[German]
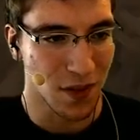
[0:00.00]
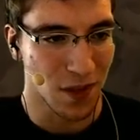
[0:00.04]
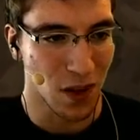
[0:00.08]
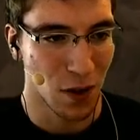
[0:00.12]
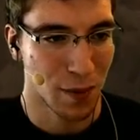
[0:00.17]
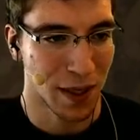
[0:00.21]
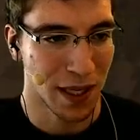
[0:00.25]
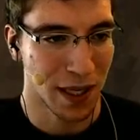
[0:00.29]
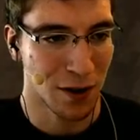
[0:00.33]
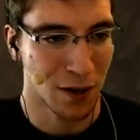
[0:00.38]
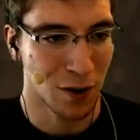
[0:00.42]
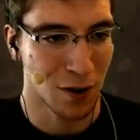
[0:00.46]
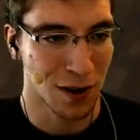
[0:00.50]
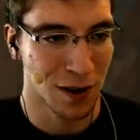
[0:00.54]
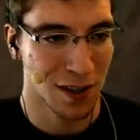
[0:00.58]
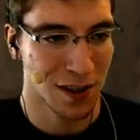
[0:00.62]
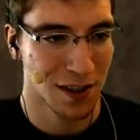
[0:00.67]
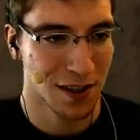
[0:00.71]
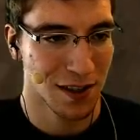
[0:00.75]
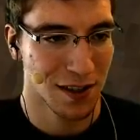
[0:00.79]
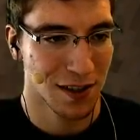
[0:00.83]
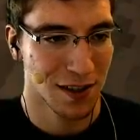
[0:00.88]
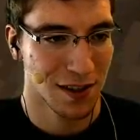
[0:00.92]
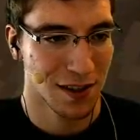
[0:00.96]
Mein Gott.
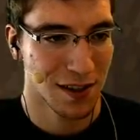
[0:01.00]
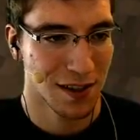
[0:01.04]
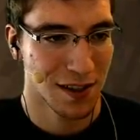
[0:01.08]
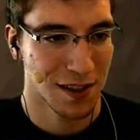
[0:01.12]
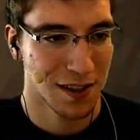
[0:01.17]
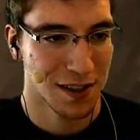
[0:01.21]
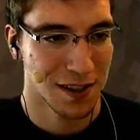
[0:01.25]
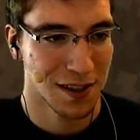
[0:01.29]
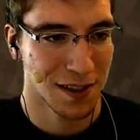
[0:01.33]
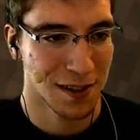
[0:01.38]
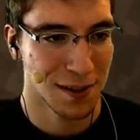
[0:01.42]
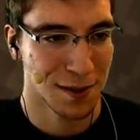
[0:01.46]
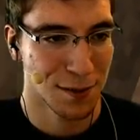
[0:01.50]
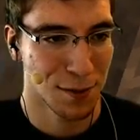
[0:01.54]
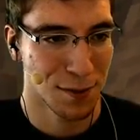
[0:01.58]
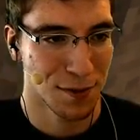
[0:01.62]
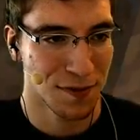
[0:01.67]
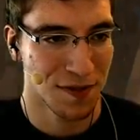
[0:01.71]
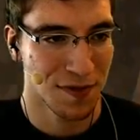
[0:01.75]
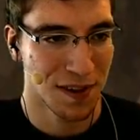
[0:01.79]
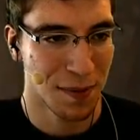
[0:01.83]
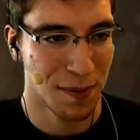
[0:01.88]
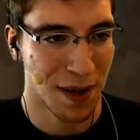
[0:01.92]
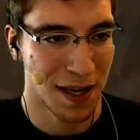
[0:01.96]
Mhm. Das
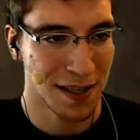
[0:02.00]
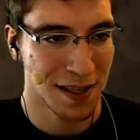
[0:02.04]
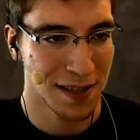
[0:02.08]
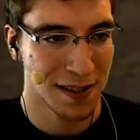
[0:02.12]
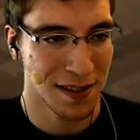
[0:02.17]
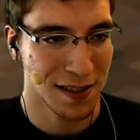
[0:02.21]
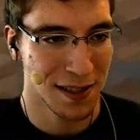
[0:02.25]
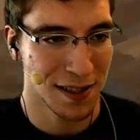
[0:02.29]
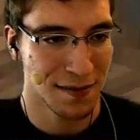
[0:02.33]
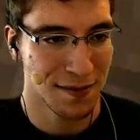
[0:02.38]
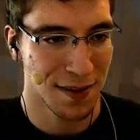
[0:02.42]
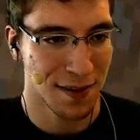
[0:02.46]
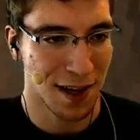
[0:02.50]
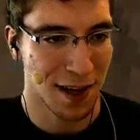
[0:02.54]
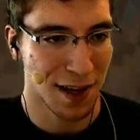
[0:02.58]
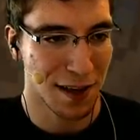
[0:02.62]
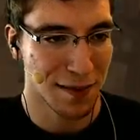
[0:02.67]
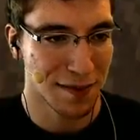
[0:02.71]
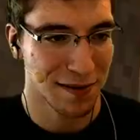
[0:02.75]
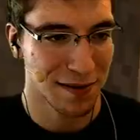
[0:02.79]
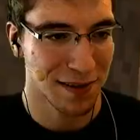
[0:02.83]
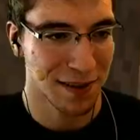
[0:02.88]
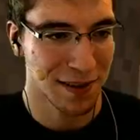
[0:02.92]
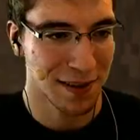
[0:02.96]
dürften die meisten nicht
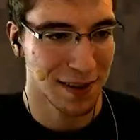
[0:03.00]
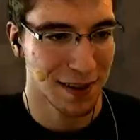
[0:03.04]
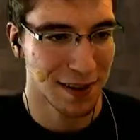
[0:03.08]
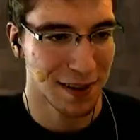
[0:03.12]
verkraften.